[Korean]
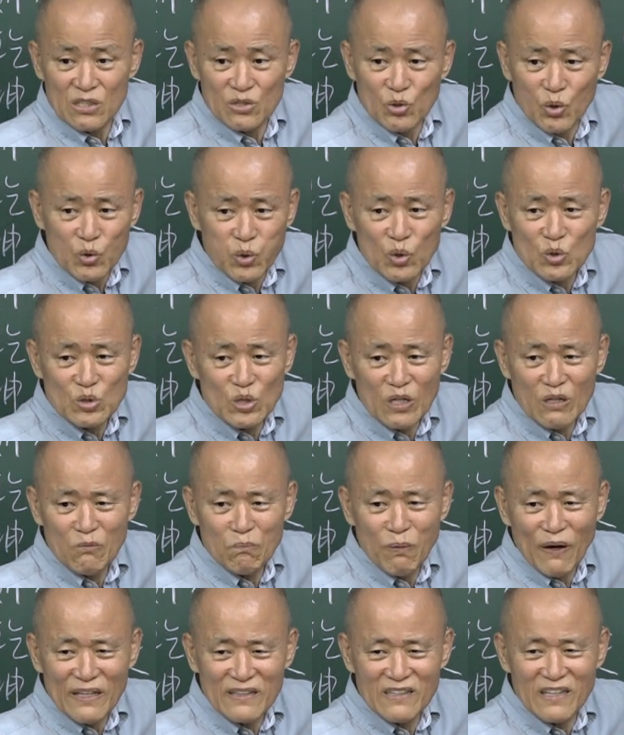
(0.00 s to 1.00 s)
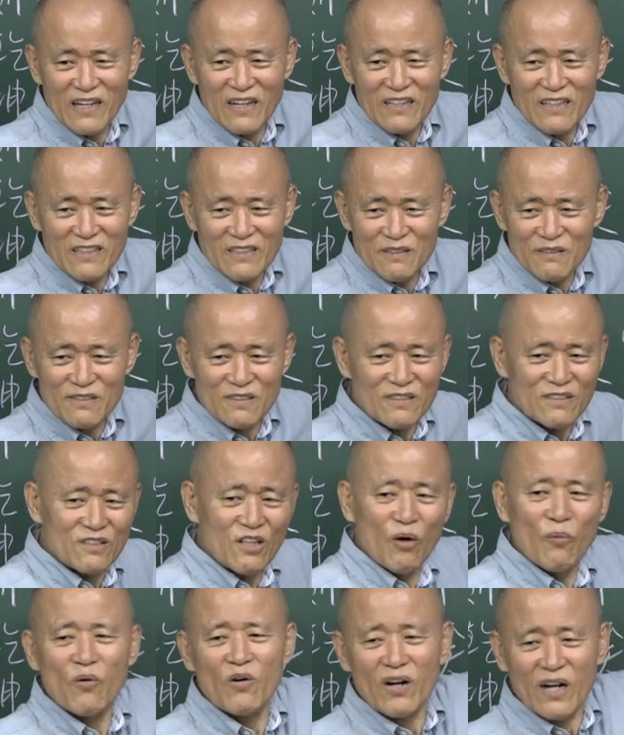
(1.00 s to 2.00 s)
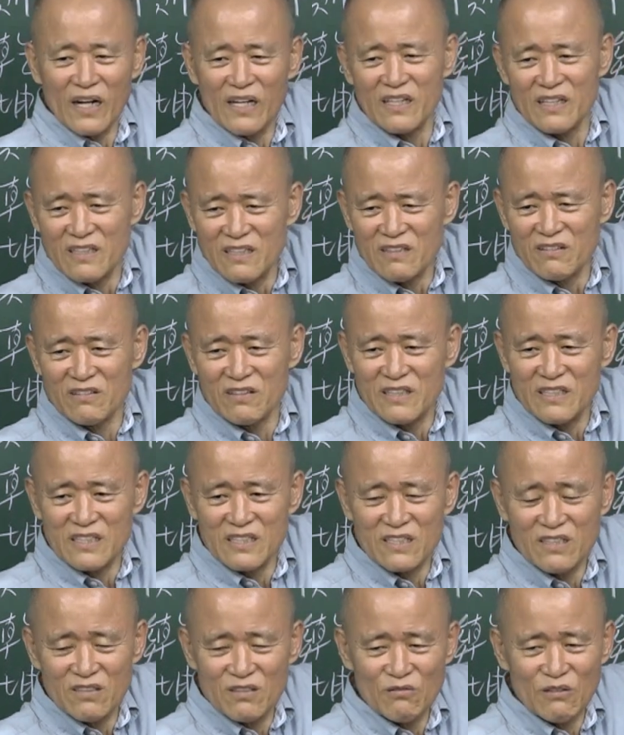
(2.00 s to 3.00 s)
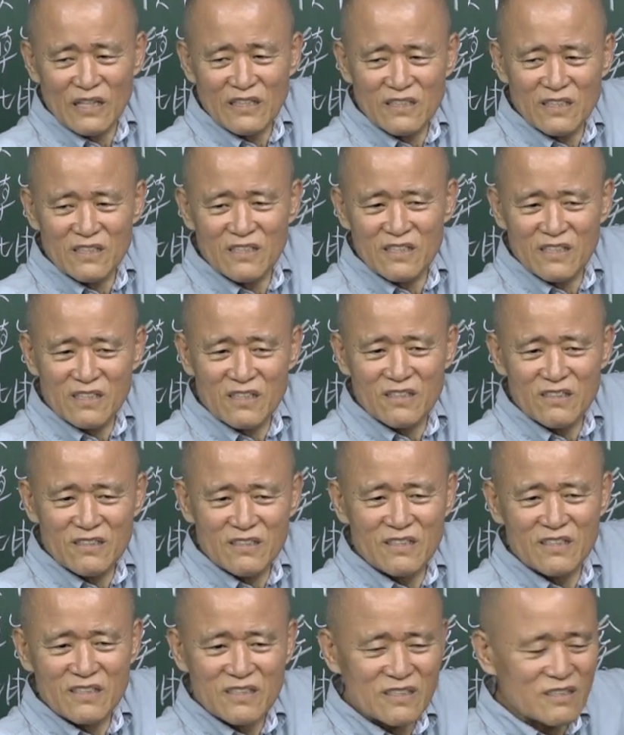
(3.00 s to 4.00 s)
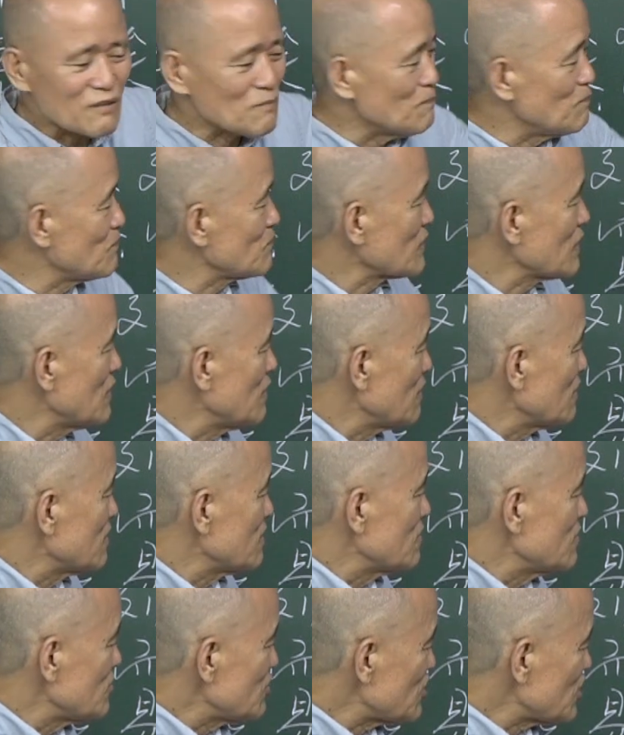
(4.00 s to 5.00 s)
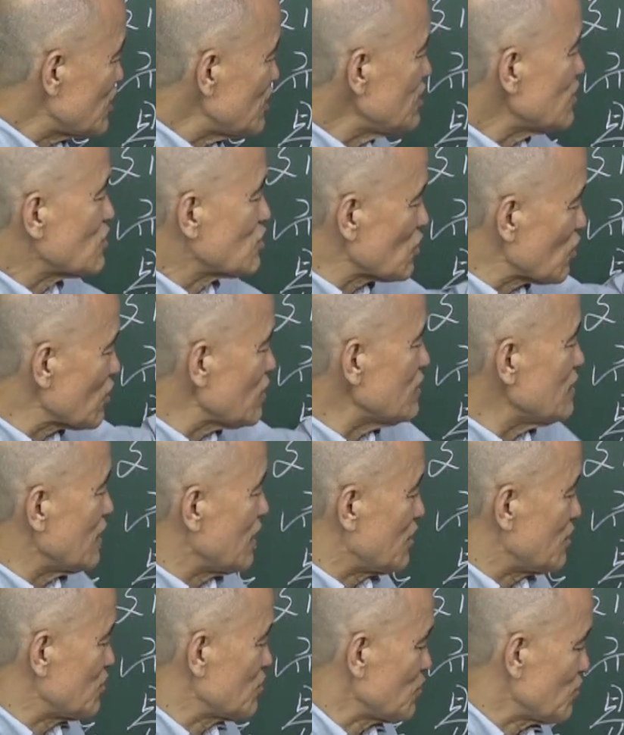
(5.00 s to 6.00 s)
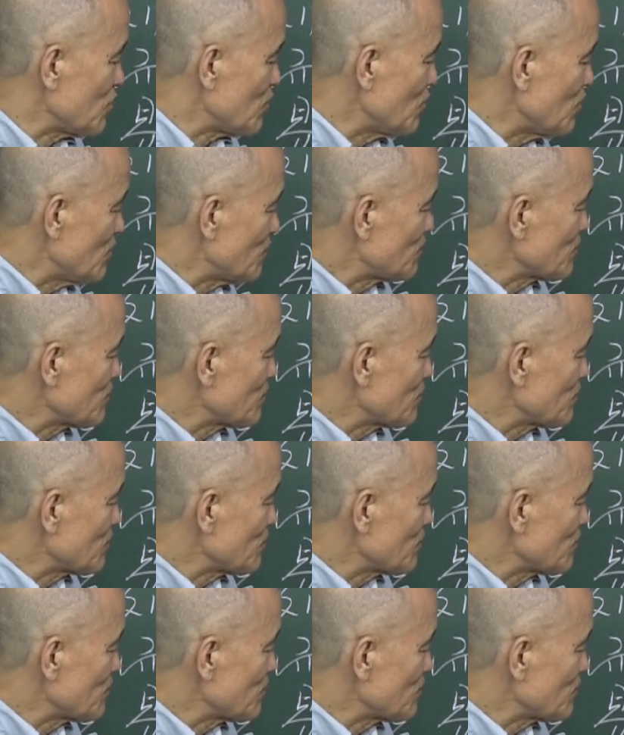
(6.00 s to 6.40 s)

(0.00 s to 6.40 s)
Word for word: 도덕적인 판단을 넘어가 있는 거예요. 이거는 완전히 이거는 신적인 얘기죠.